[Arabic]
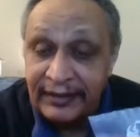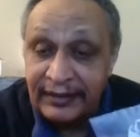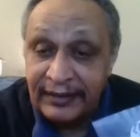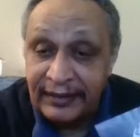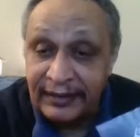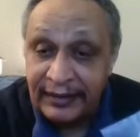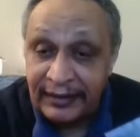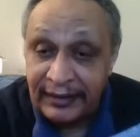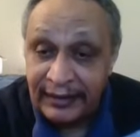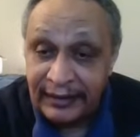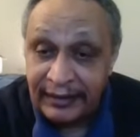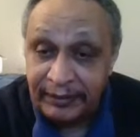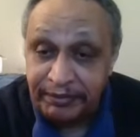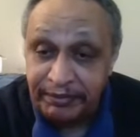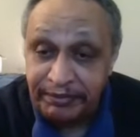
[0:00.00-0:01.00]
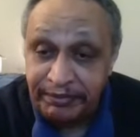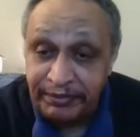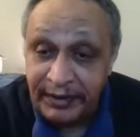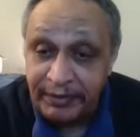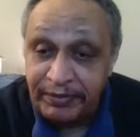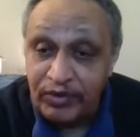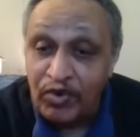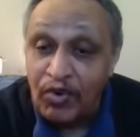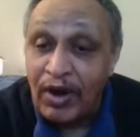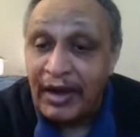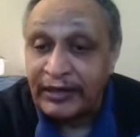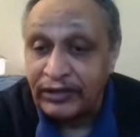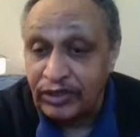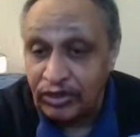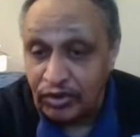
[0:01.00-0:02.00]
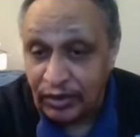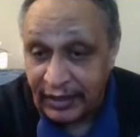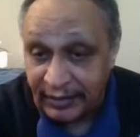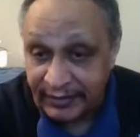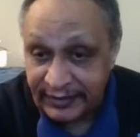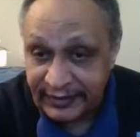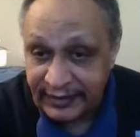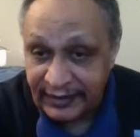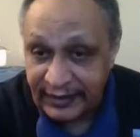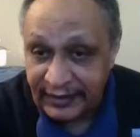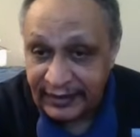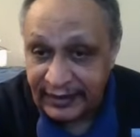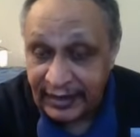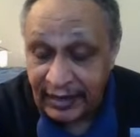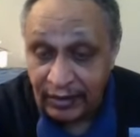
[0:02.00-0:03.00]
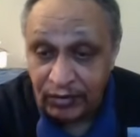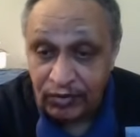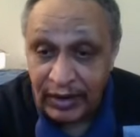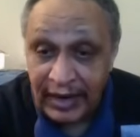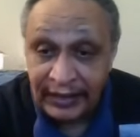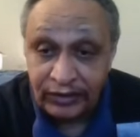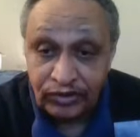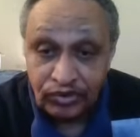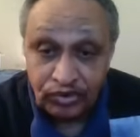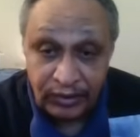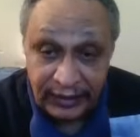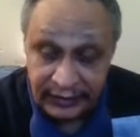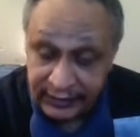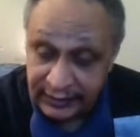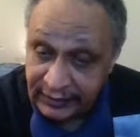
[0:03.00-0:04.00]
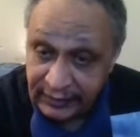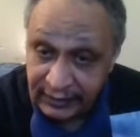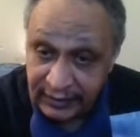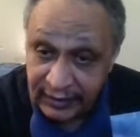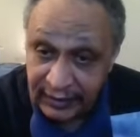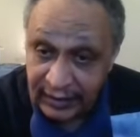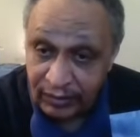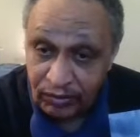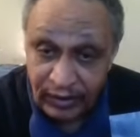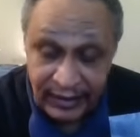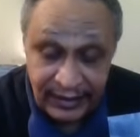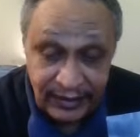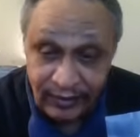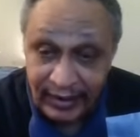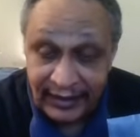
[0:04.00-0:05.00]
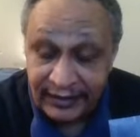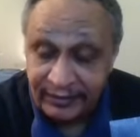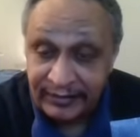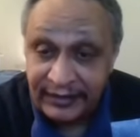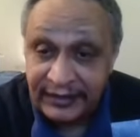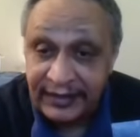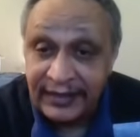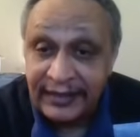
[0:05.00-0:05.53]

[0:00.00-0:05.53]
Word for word: آه، بيب جوارديولا مثلا أو أنشولتي أو أي واحد من ديل